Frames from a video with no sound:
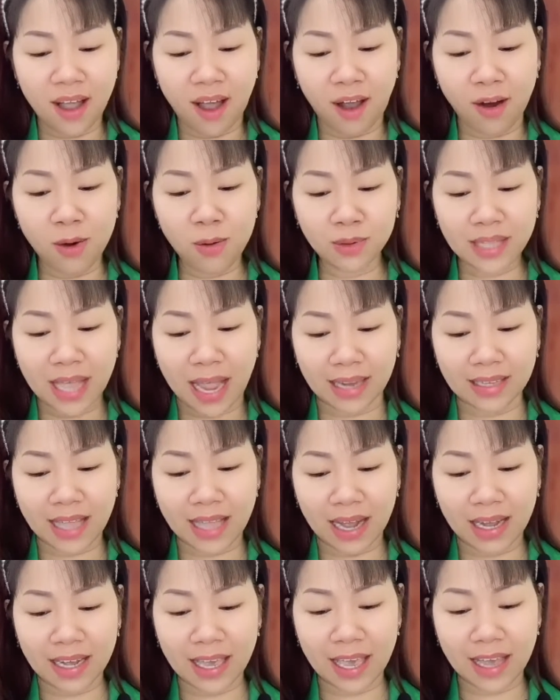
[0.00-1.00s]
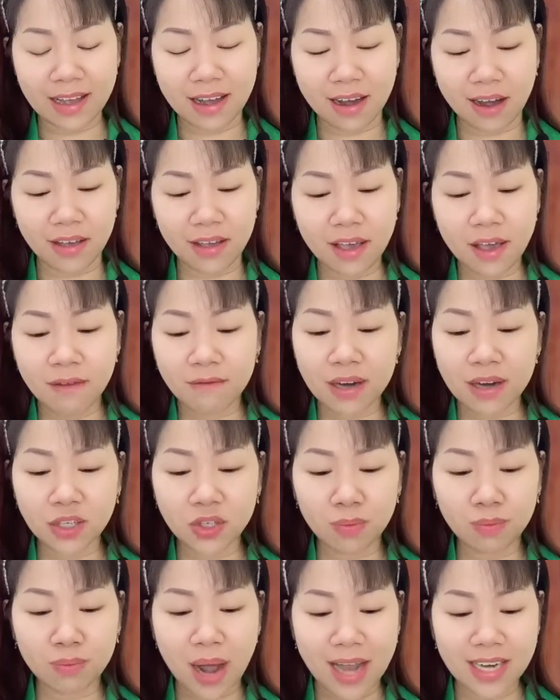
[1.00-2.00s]
Họ luôn thẳng thắn khen ngợi và
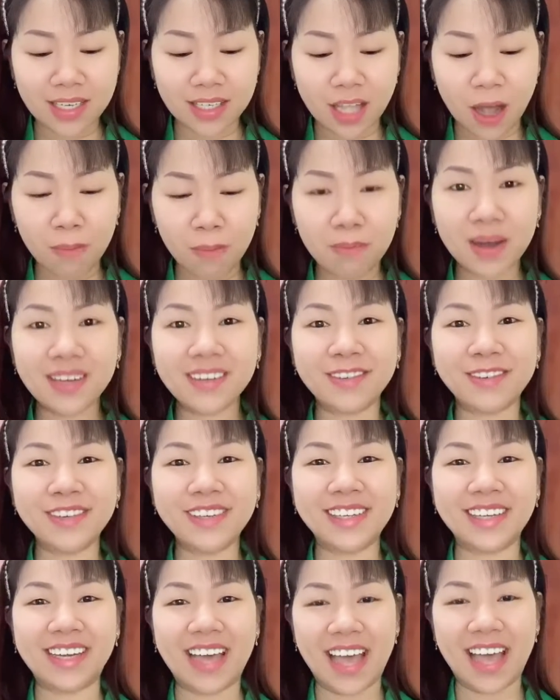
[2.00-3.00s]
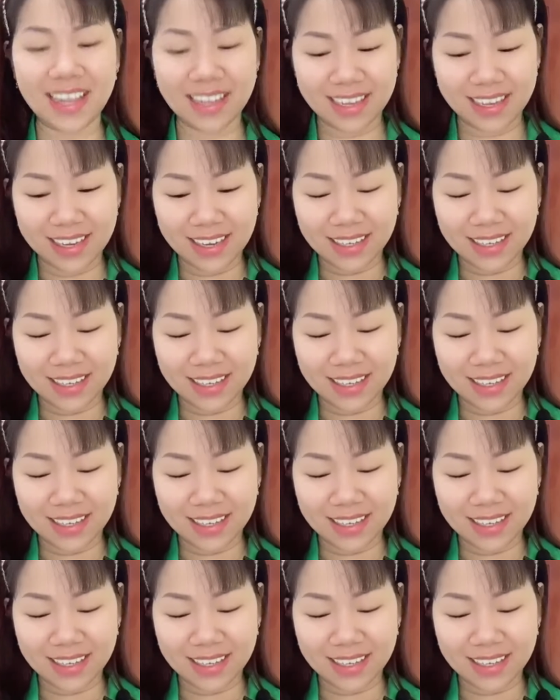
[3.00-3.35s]
sung bá sự thông minh của người khác.